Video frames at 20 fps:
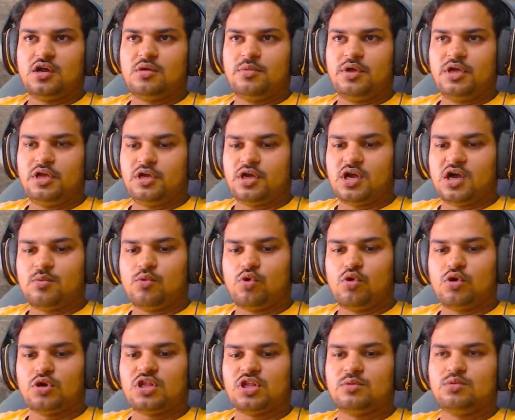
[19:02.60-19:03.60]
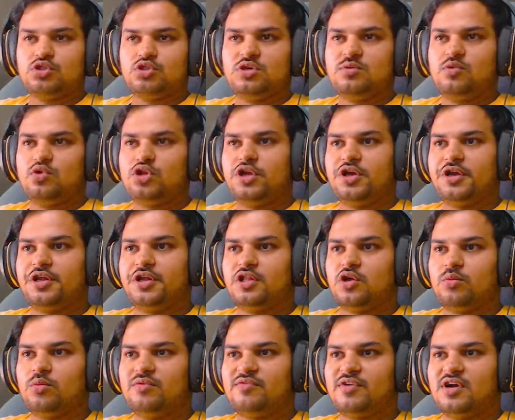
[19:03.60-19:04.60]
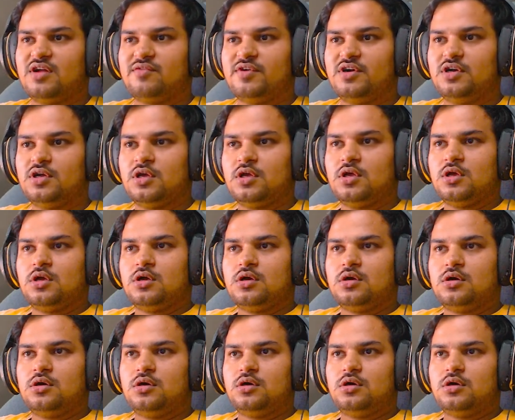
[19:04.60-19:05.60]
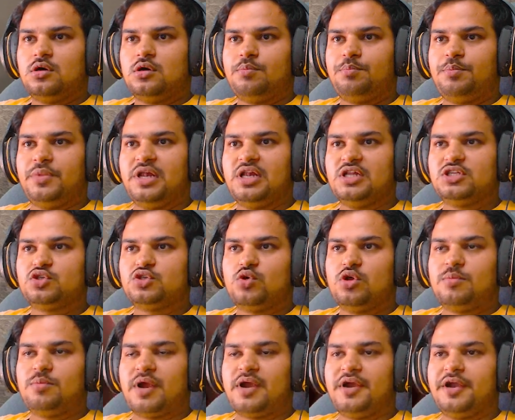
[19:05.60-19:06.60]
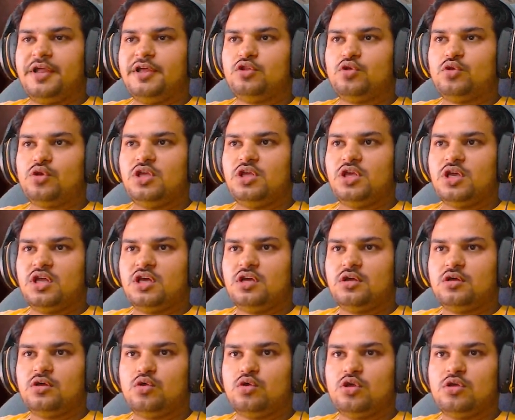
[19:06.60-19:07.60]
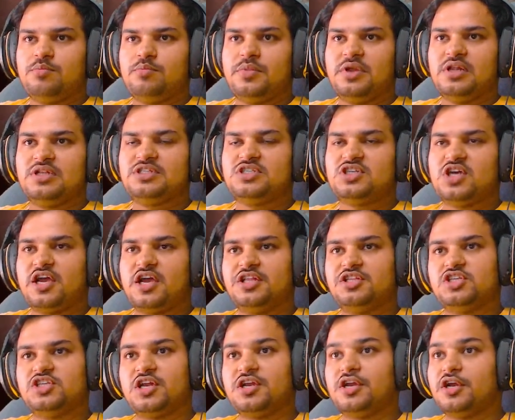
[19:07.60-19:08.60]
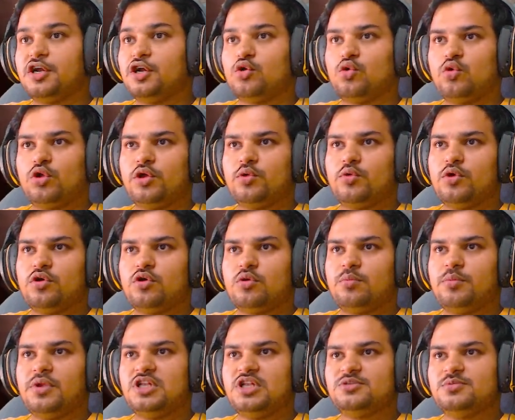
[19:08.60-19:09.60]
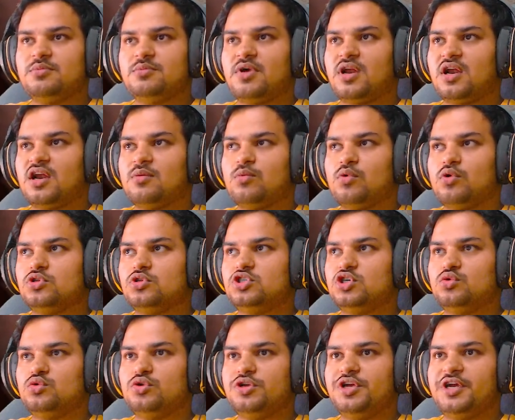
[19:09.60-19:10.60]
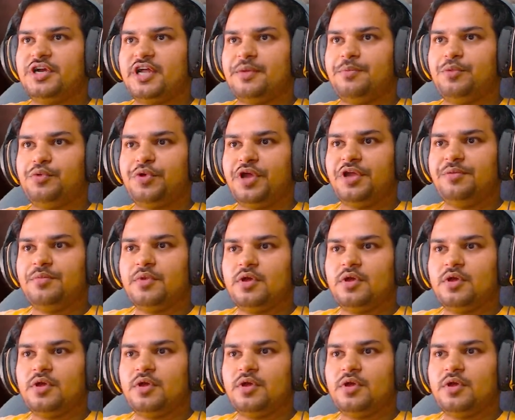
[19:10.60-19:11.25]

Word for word: मैं एक काम और था मुझे वो देख लेता हूँ मैं फटाफट बिल्स कोई पेंडिंग तो नहीं है ना क्योंकि बिल्स शायद जनरेट हो रहे होंगे और बिल्स भी भरना बहुत ज़रूरी है टाइम टू टाइम